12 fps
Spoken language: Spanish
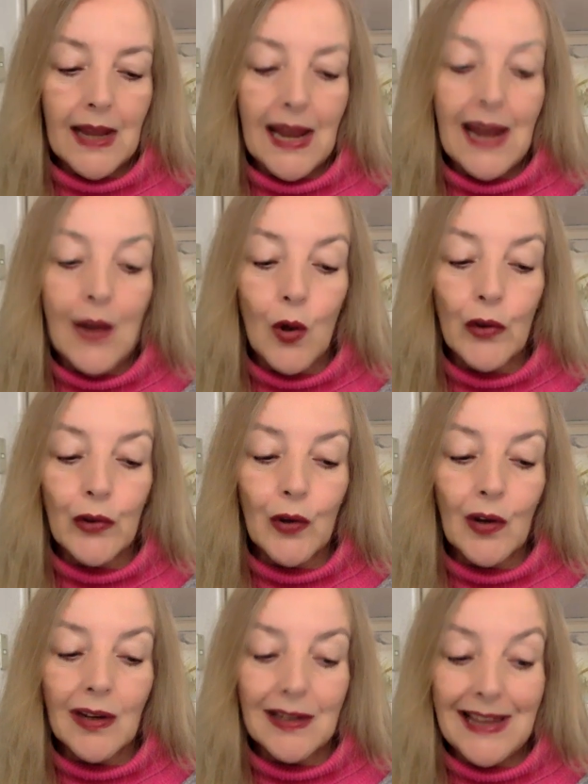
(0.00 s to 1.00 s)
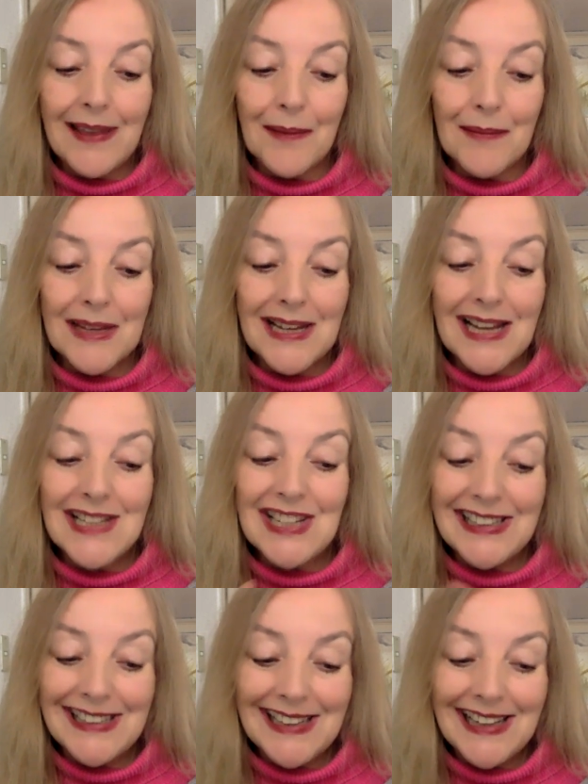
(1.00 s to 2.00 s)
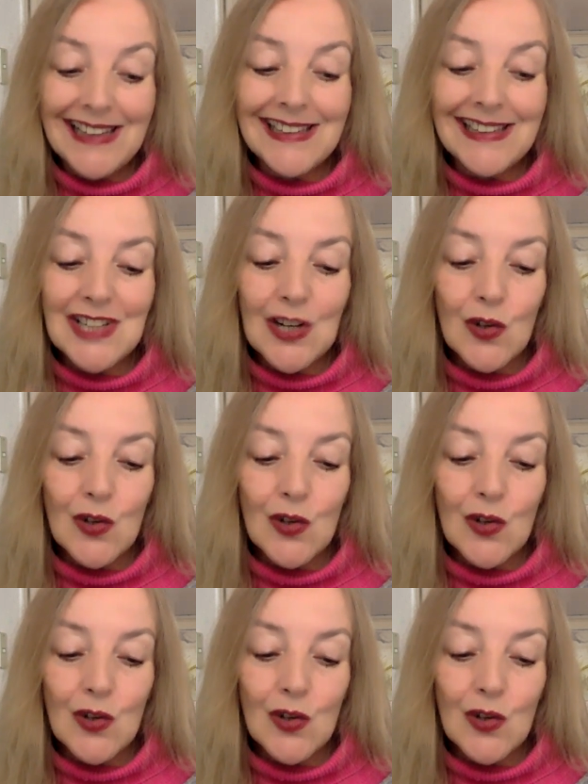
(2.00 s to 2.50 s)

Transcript: el odio y además las etiquetas y